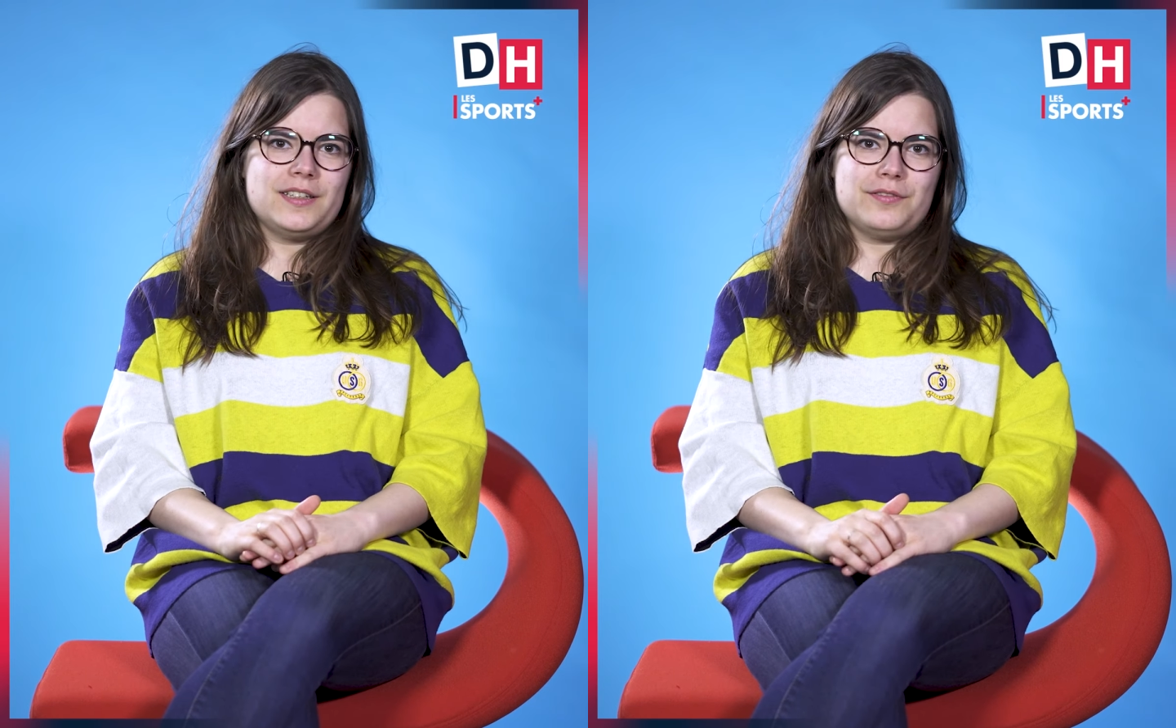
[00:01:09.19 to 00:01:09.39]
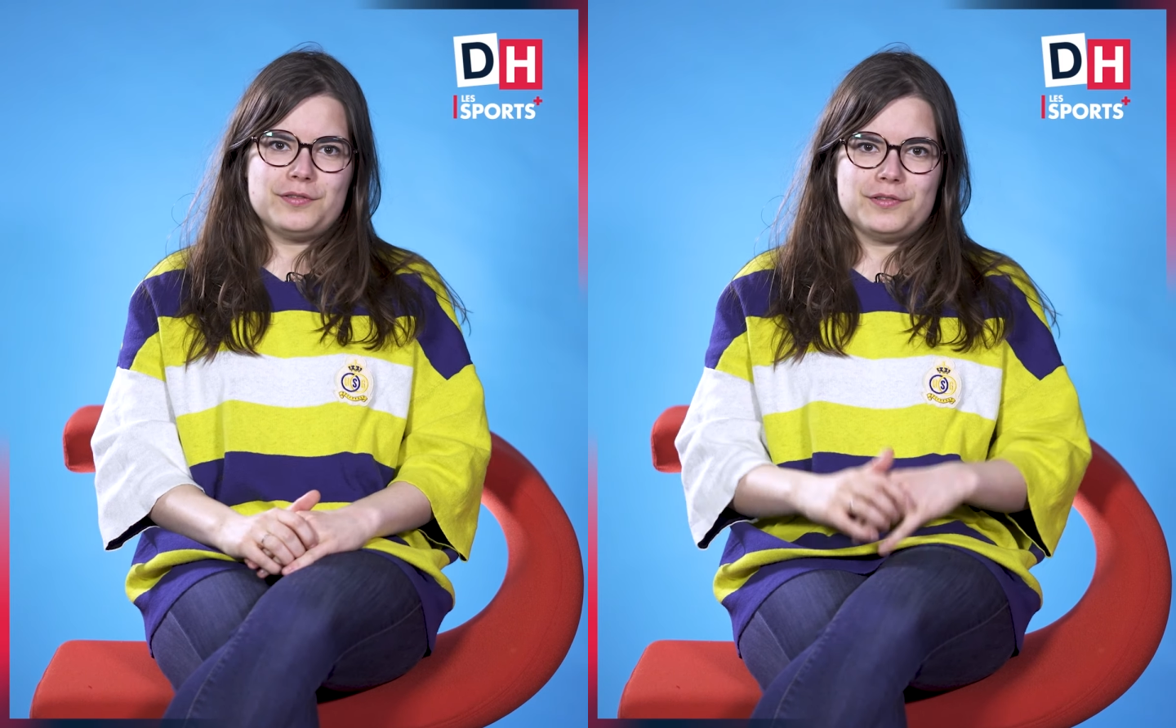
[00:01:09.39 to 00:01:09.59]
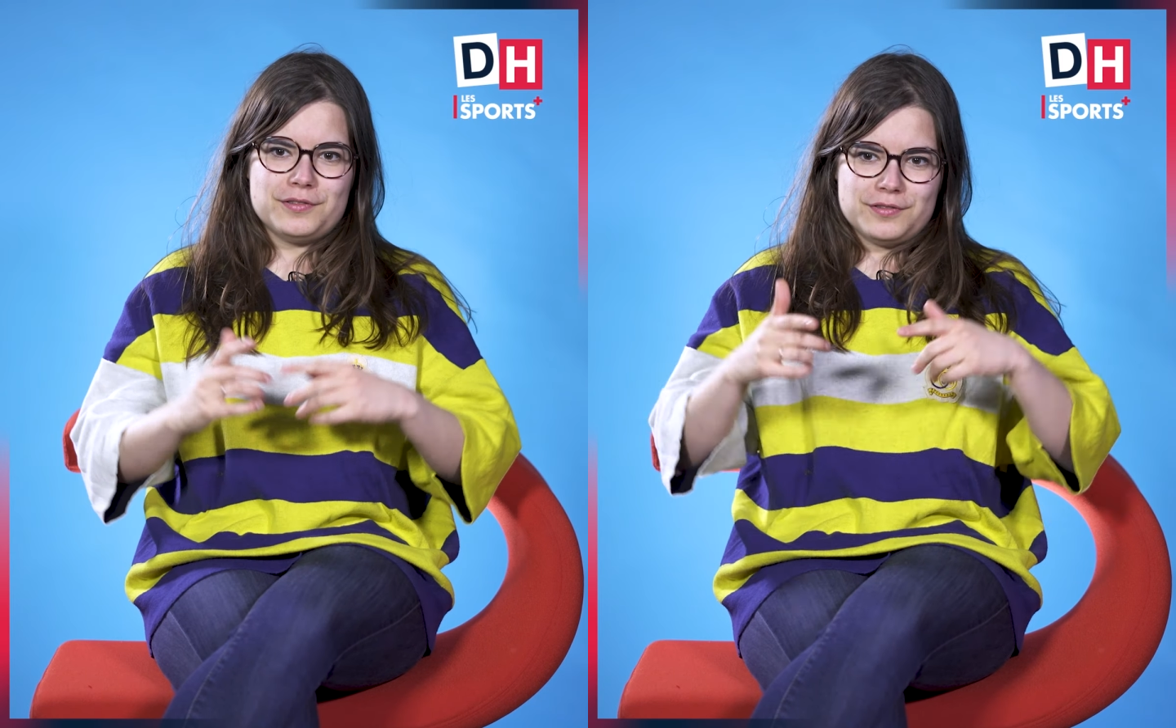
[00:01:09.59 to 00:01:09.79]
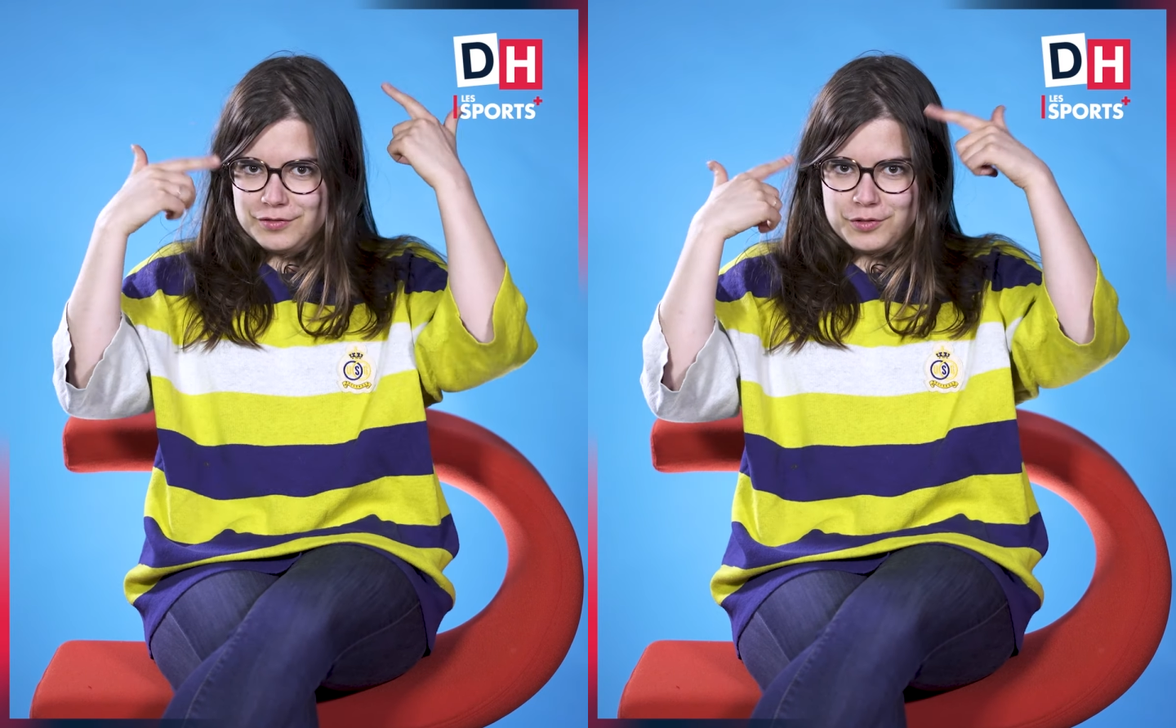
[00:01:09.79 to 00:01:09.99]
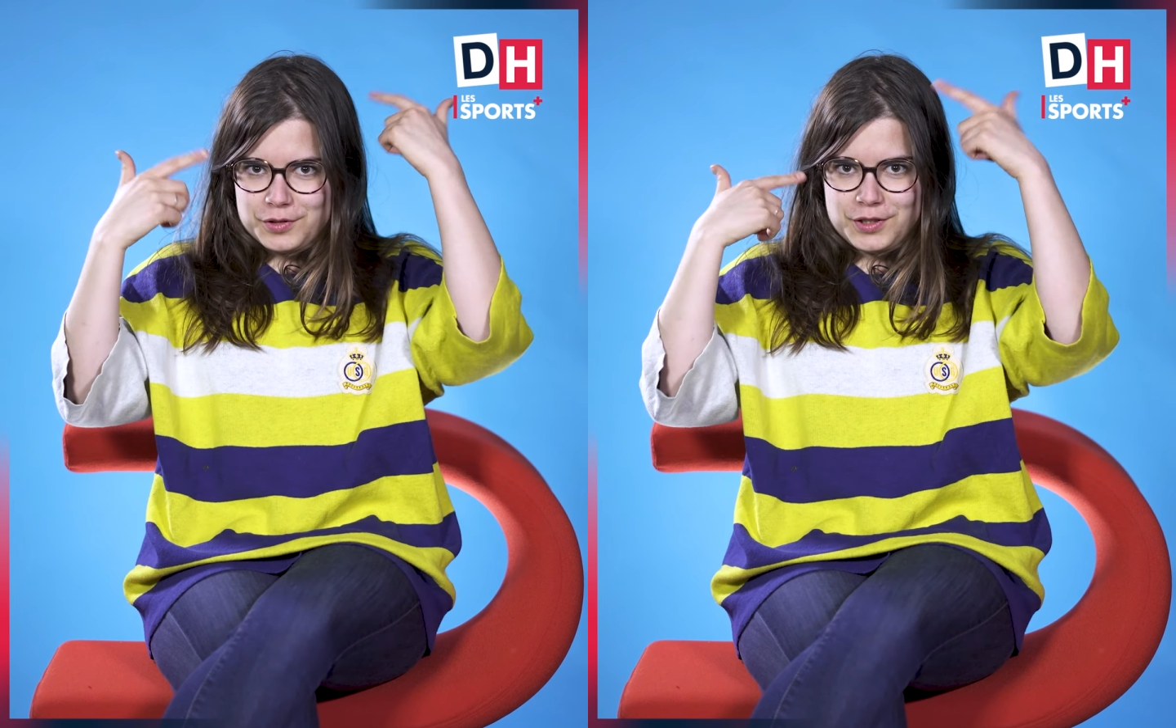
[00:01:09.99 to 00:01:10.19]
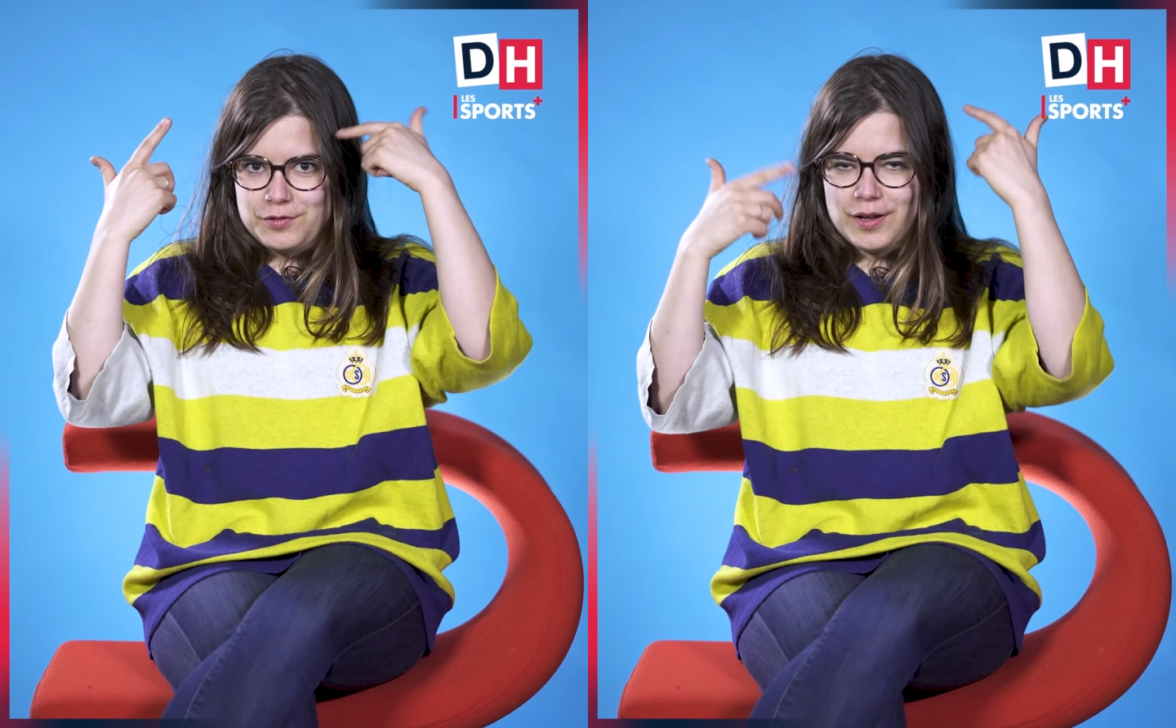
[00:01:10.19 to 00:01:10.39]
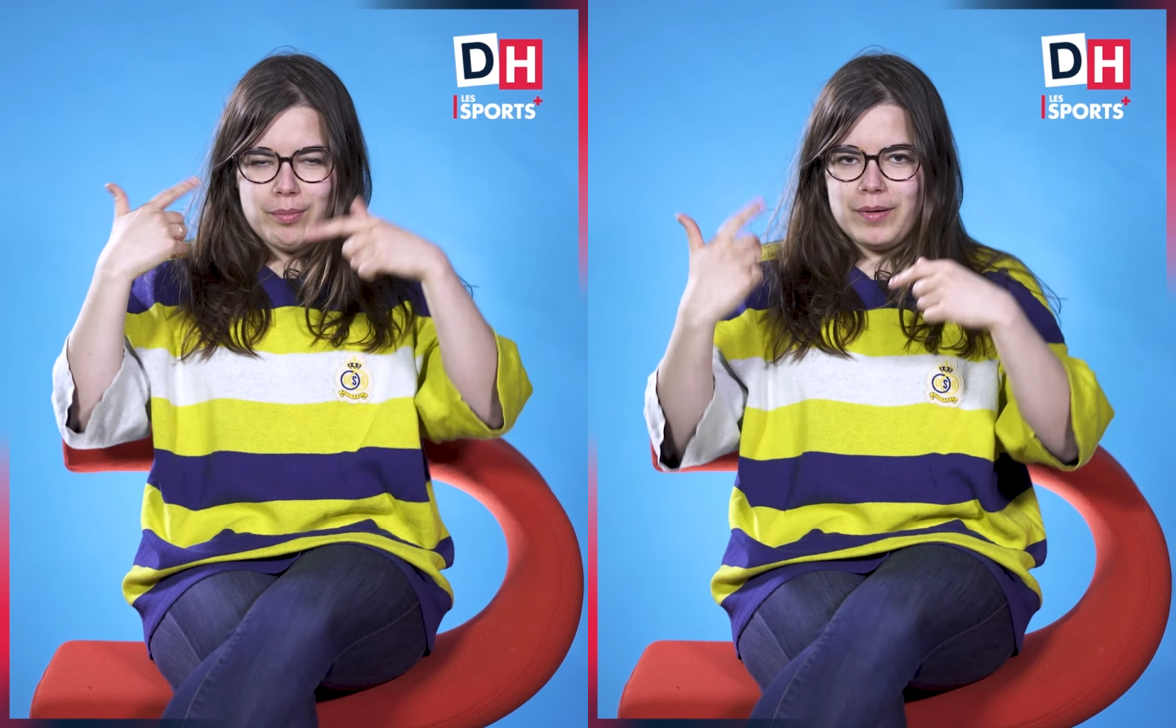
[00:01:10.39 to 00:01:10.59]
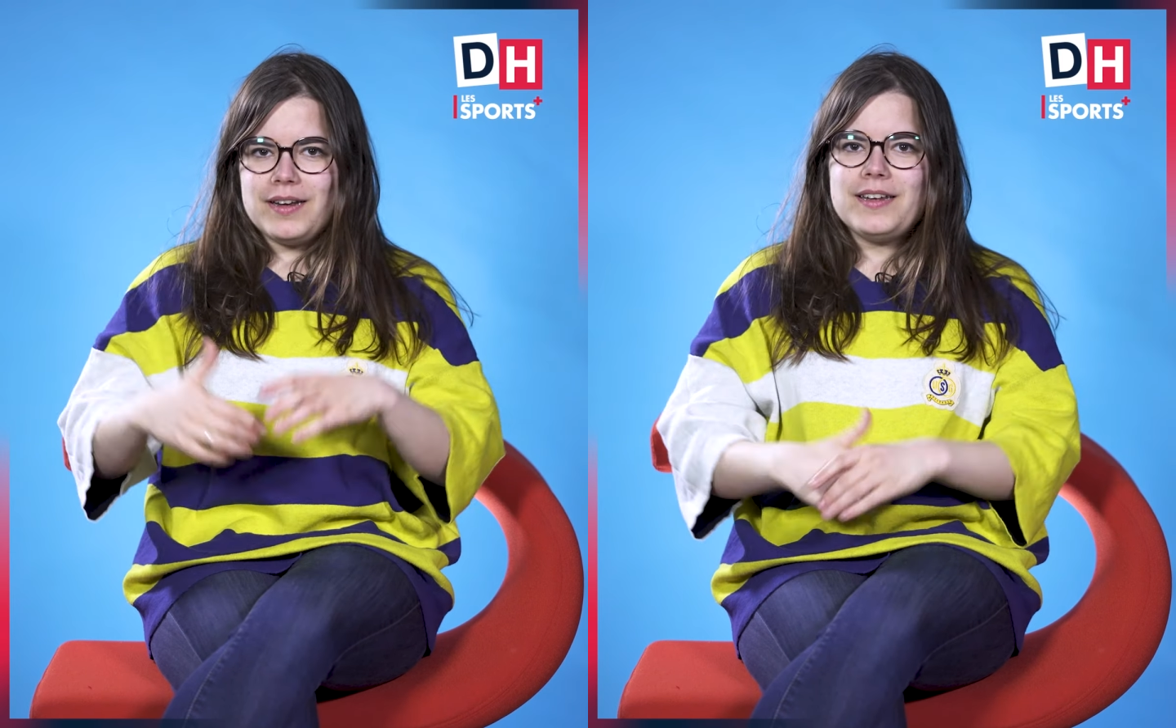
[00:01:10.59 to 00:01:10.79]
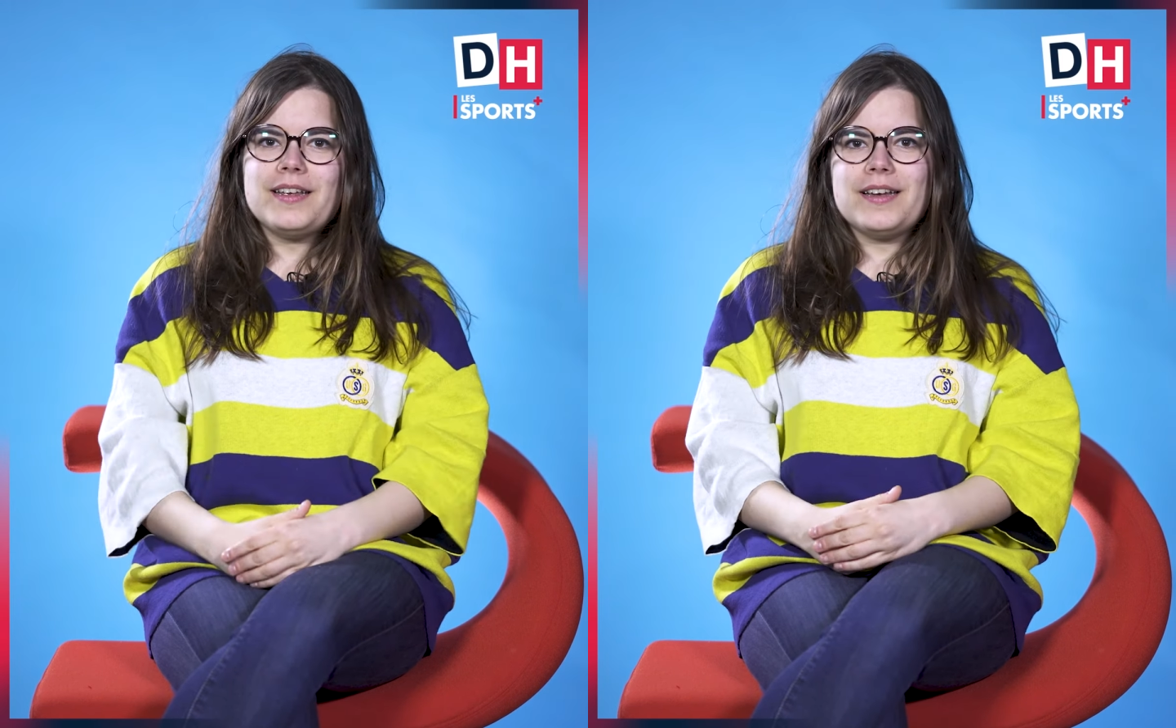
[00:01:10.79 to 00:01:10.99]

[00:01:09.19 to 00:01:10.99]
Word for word: Il faut, continuer à parler,